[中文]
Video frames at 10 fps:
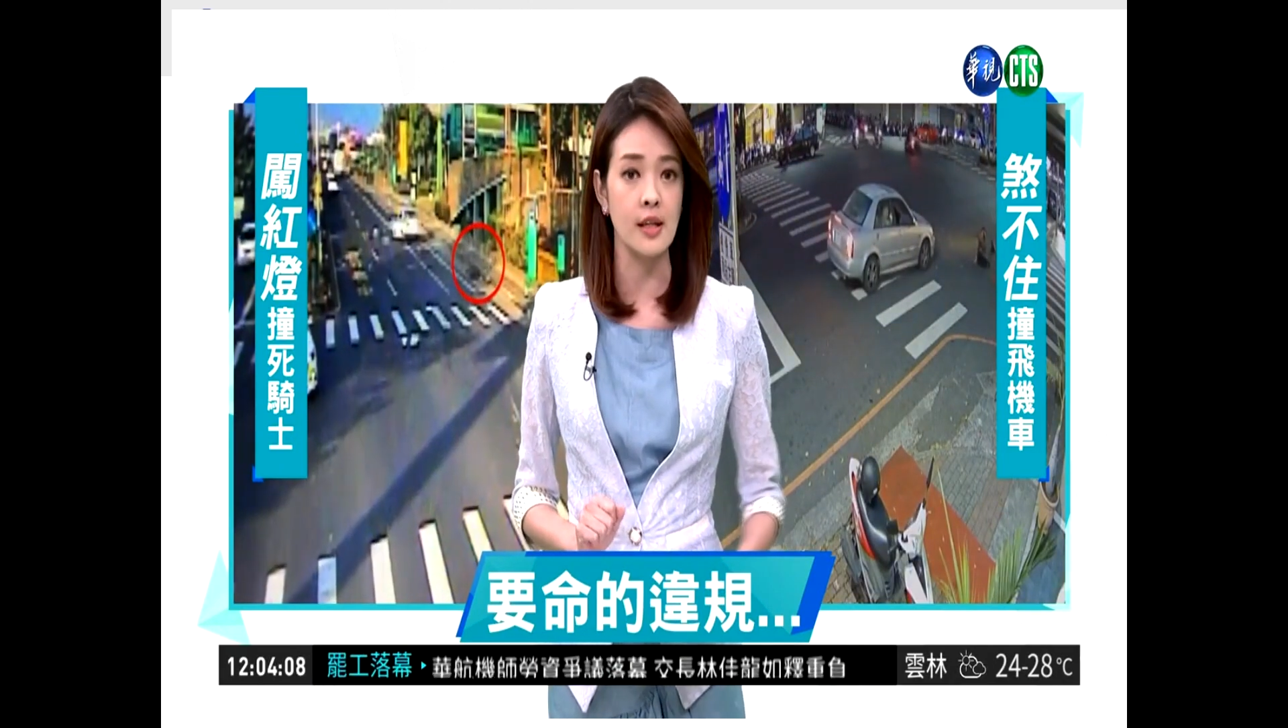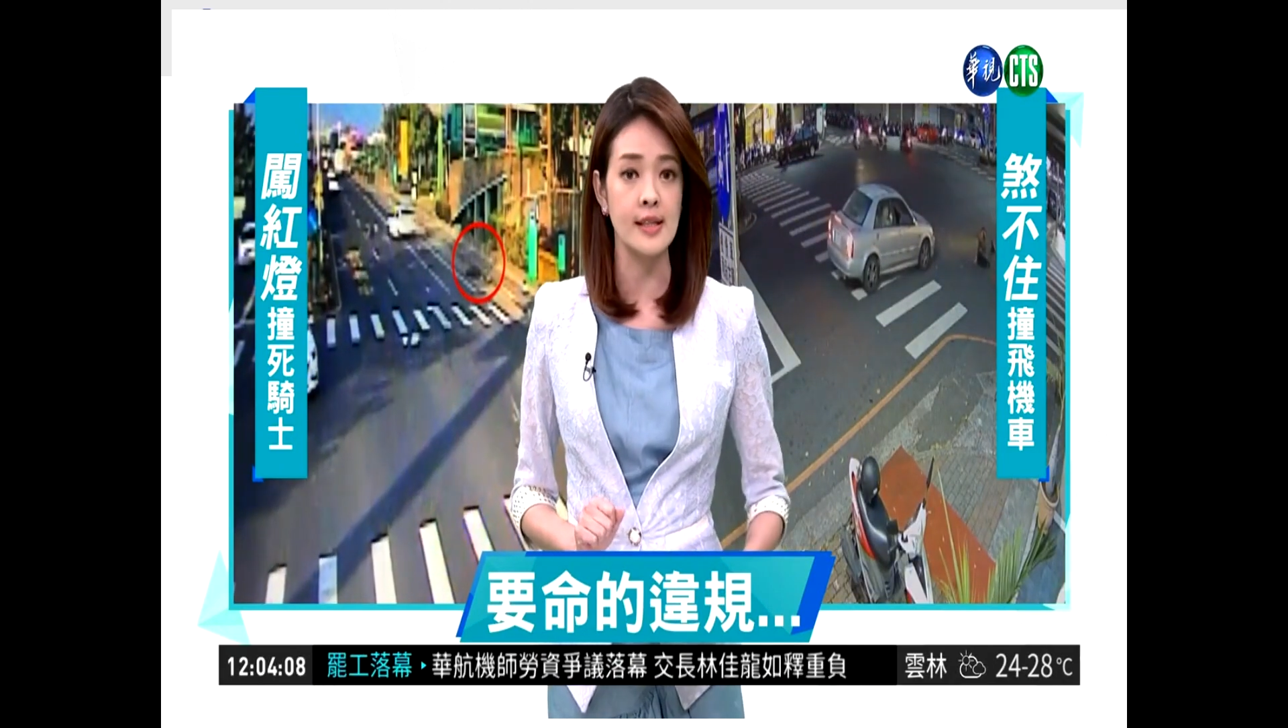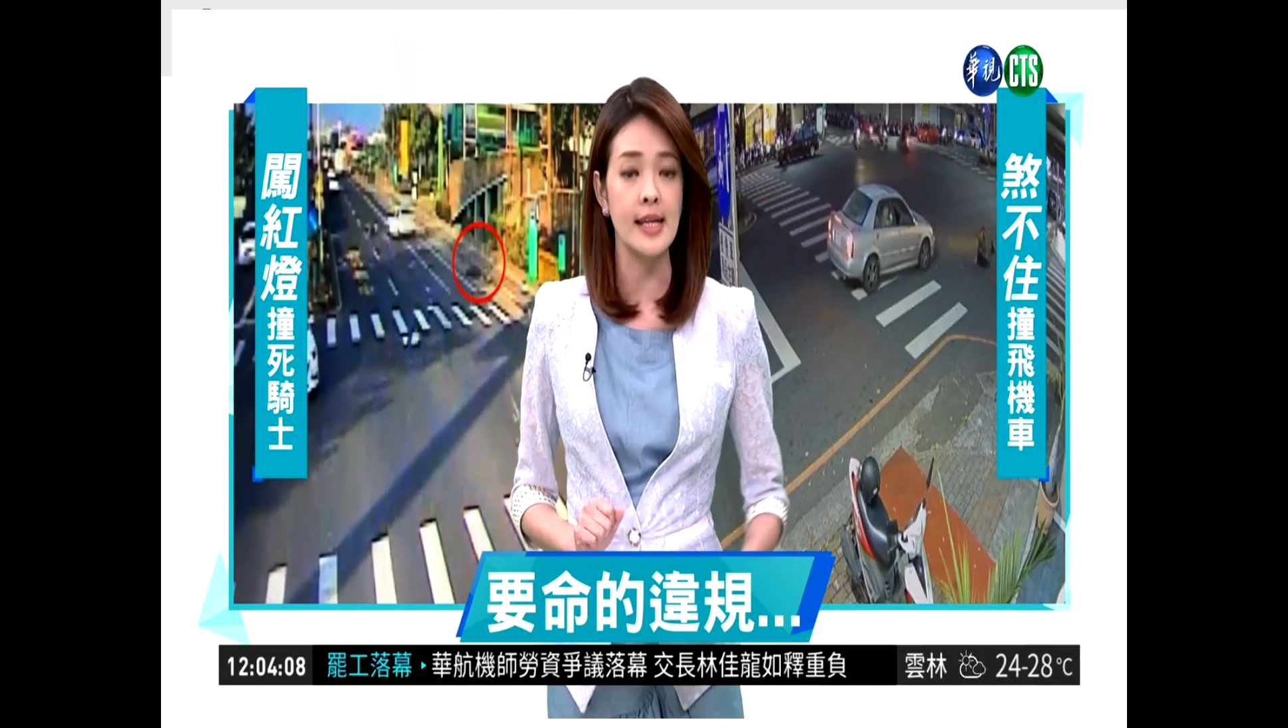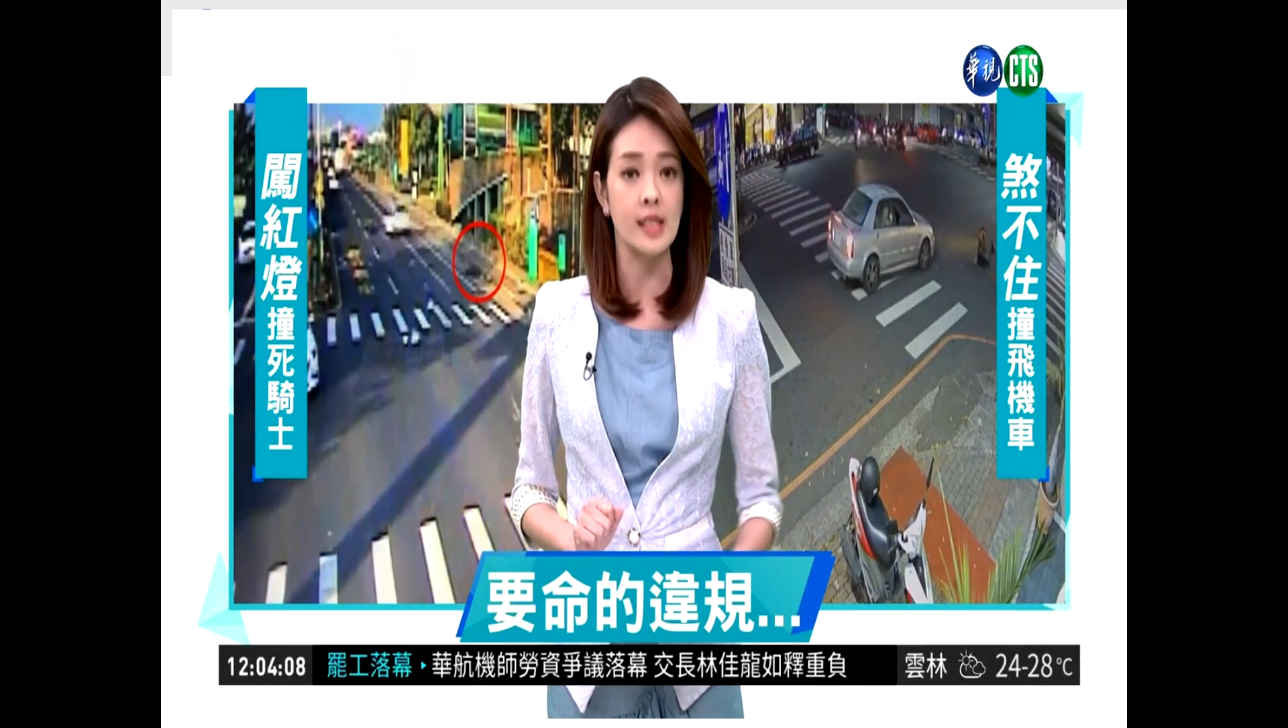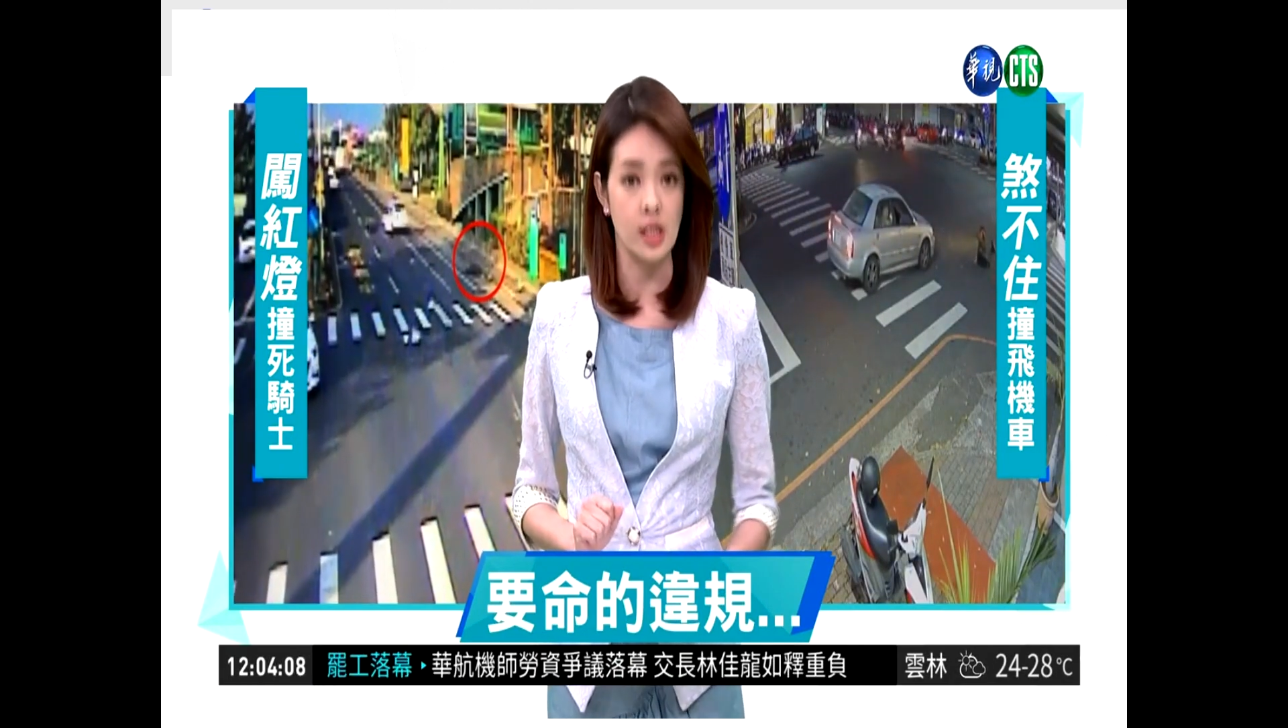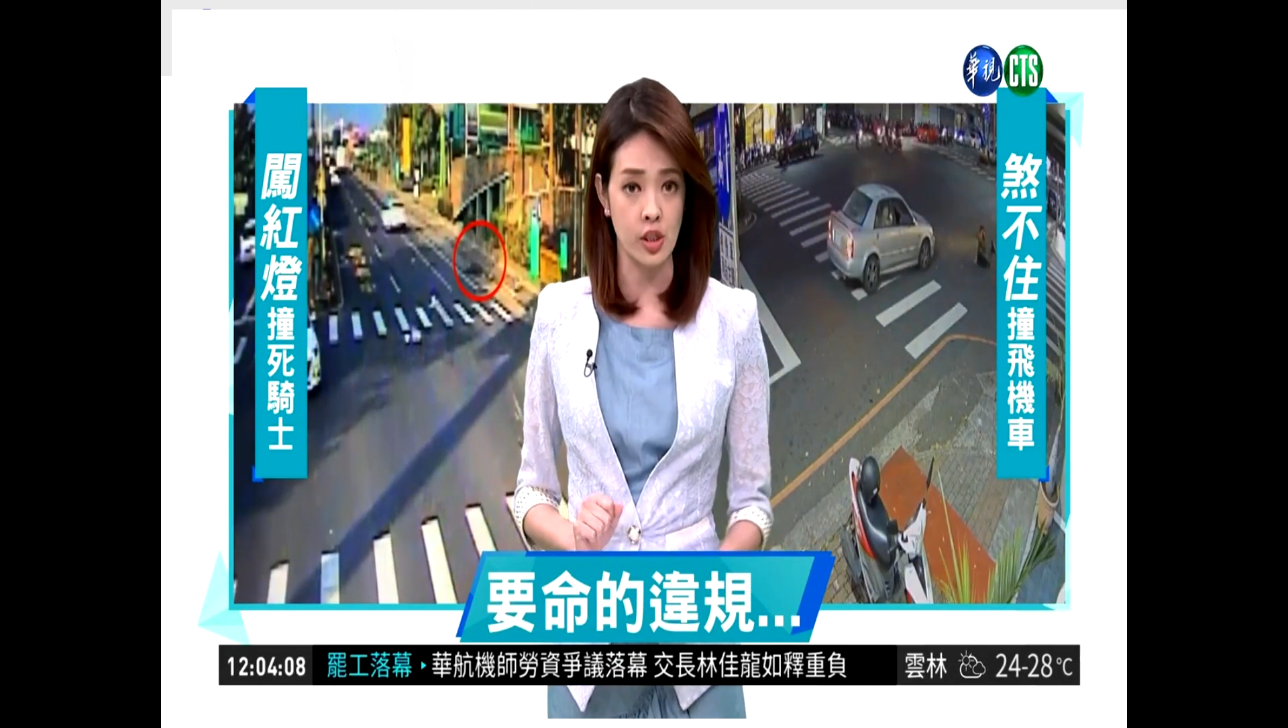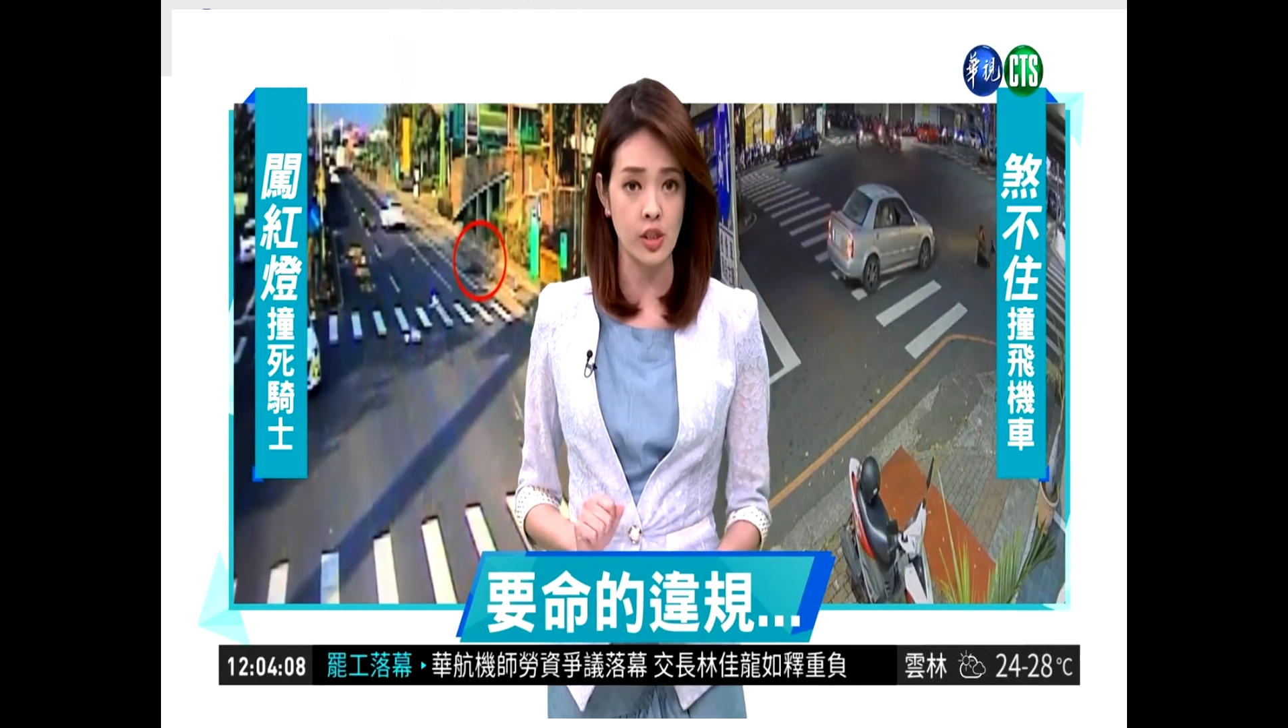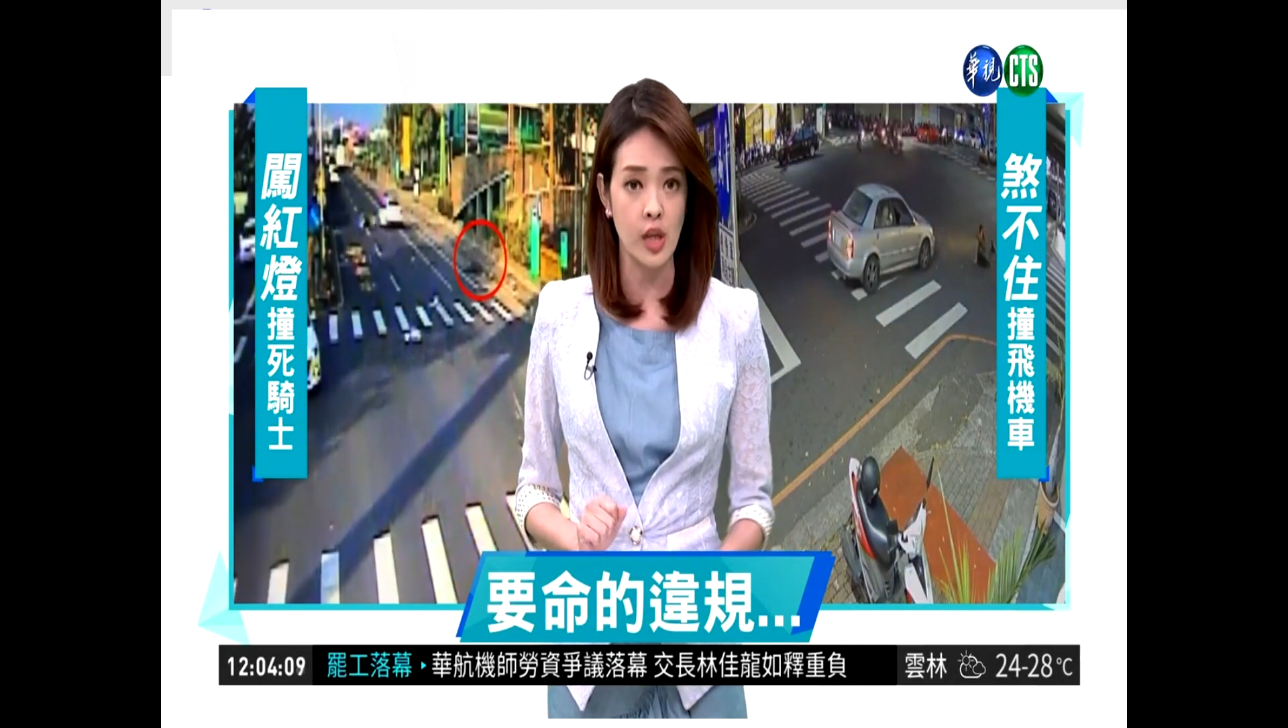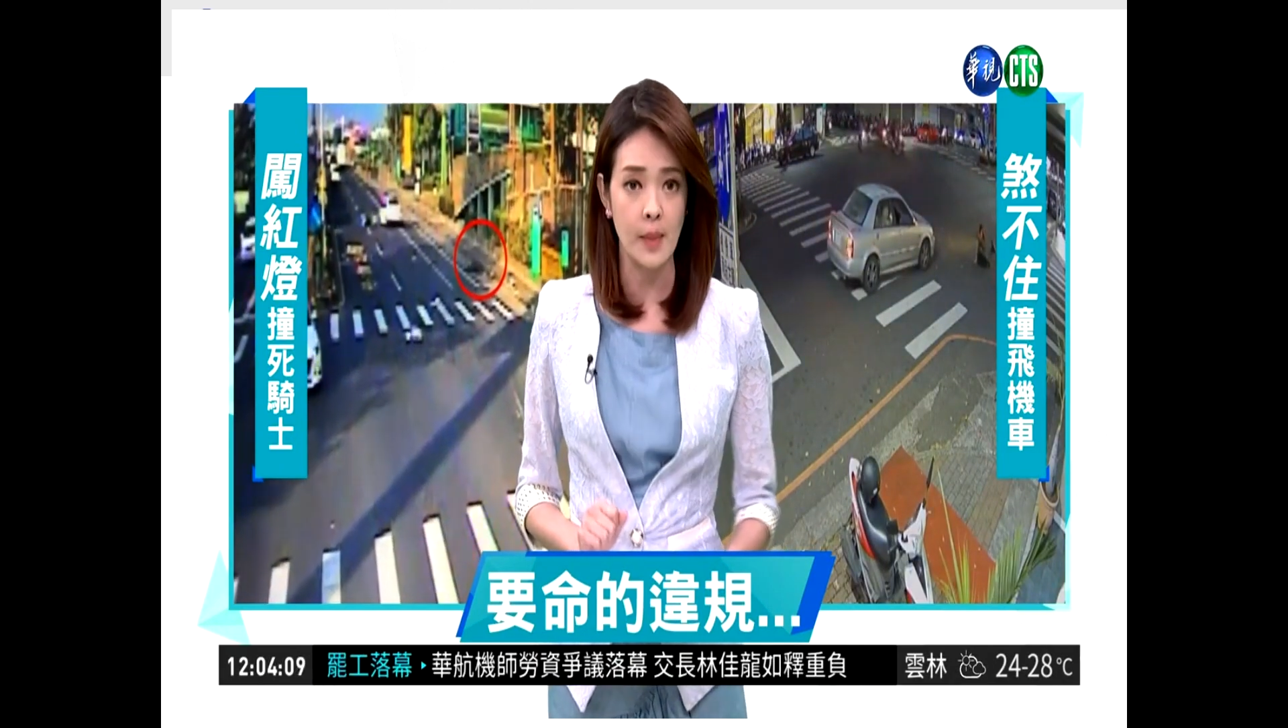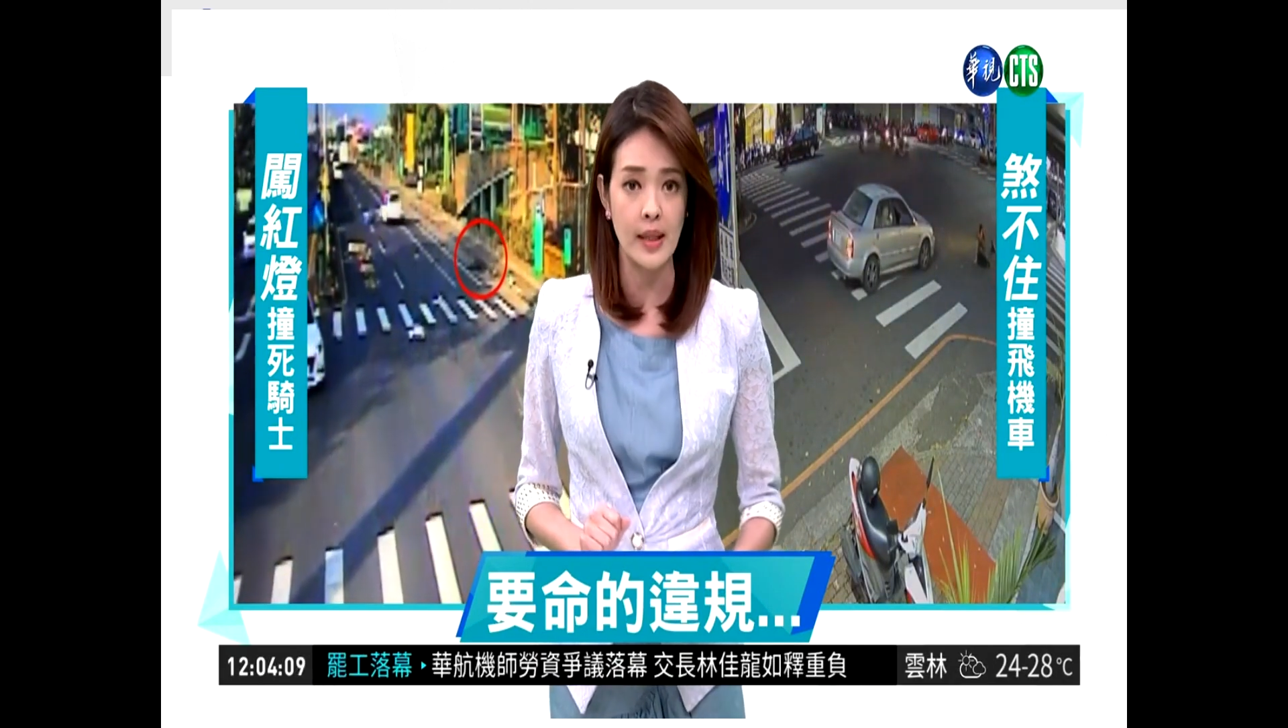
呢在骑车上